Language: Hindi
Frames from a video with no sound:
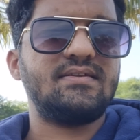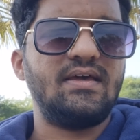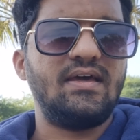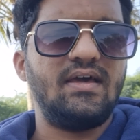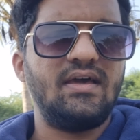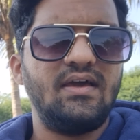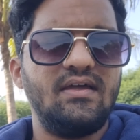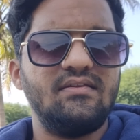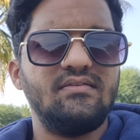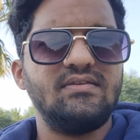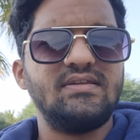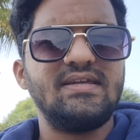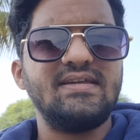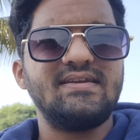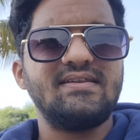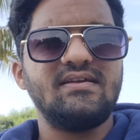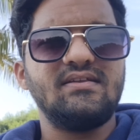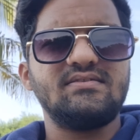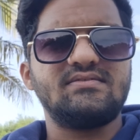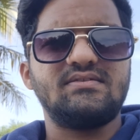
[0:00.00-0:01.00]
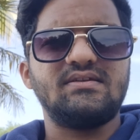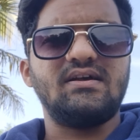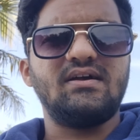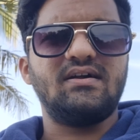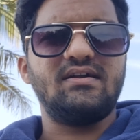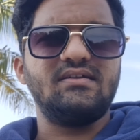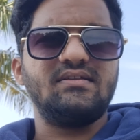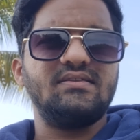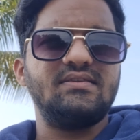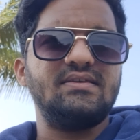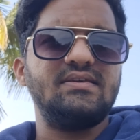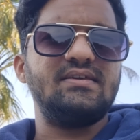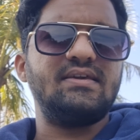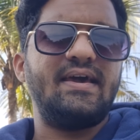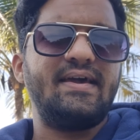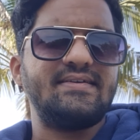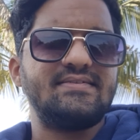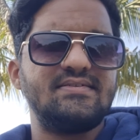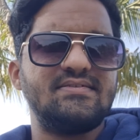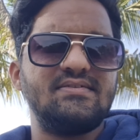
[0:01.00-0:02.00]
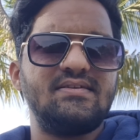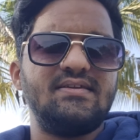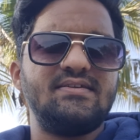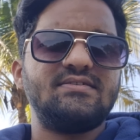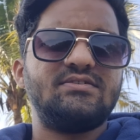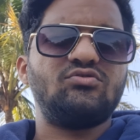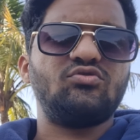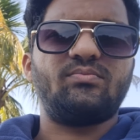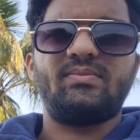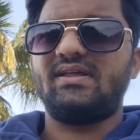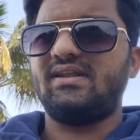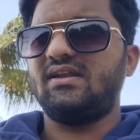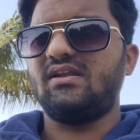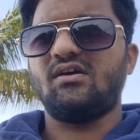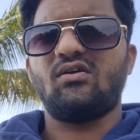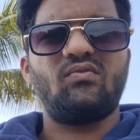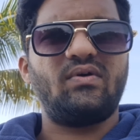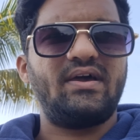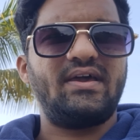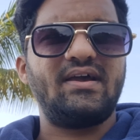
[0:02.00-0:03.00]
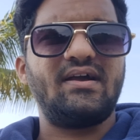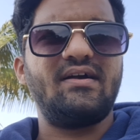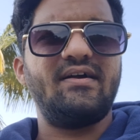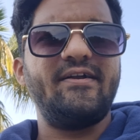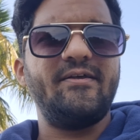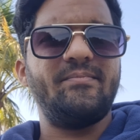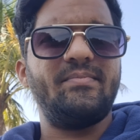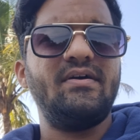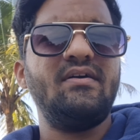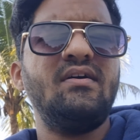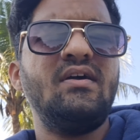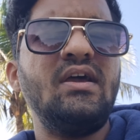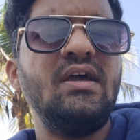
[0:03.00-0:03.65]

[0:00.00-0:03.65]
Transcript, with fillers: and details regarding the accessories जो मैंने लगवाए हैं गाड़ी पे